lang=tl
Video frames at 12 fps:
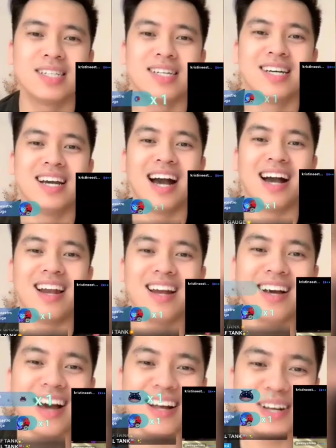Hala.
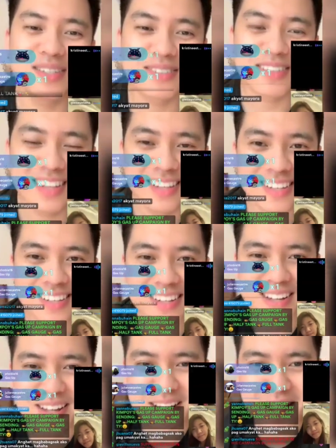Masaya po,
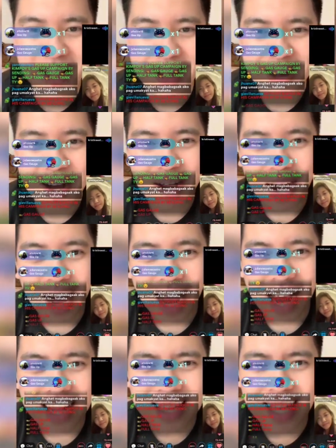opo. Under ng
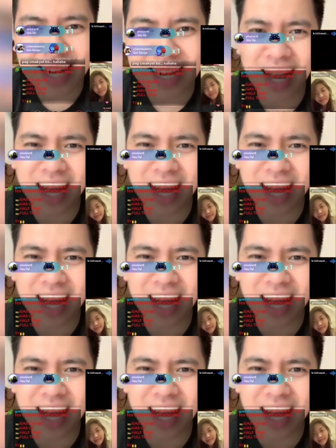under ah.